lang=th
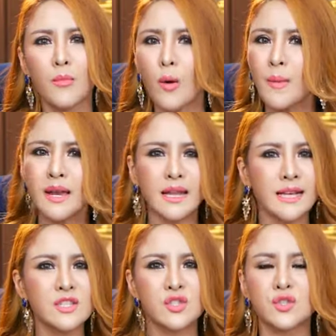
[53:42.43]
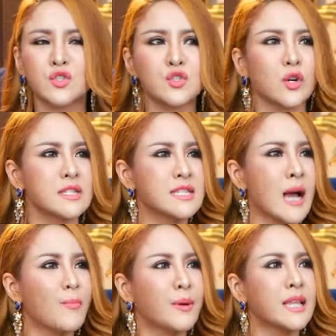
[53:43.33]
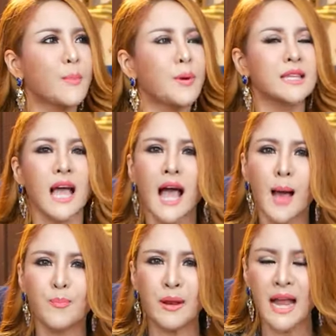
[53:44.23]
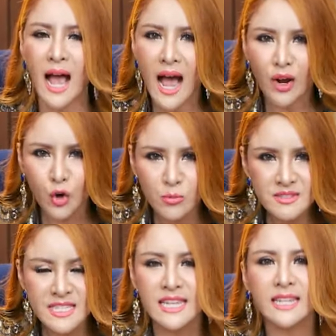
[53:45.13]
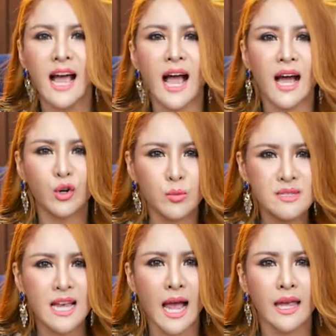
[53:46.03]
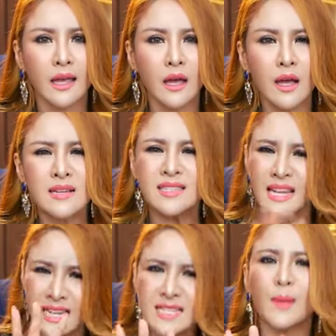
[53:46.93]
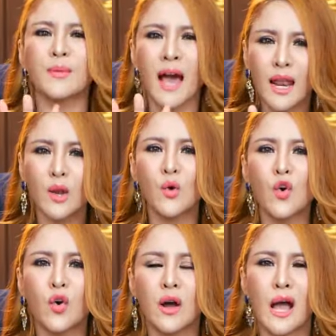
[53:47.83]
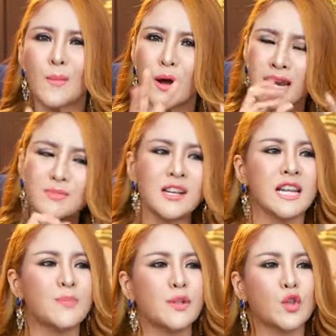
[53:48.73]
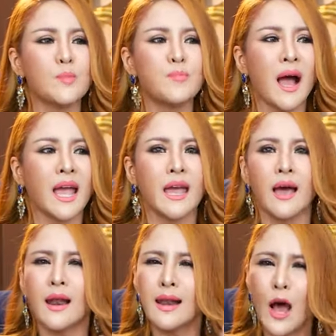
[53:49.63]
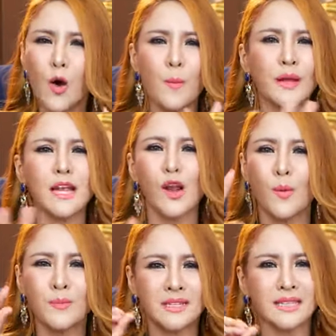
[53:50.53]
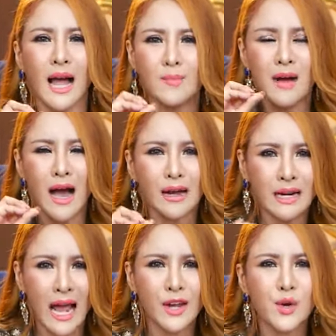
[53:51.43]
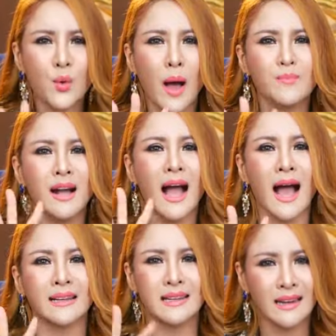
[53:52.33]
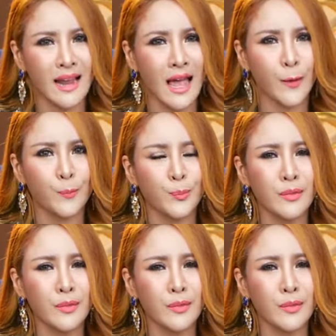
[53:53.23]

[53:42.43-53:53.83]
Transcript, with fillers: โมเมนต์นี้จดจำประทับประทับเป็นอารมณ์จิตอารมณ์ใจสิ่งนี้สำคัญลูกเพราะนับจากนี้เป็นต้นไปเราไม่ได้ลงมือทำอะไรด้วยความขาดแคลน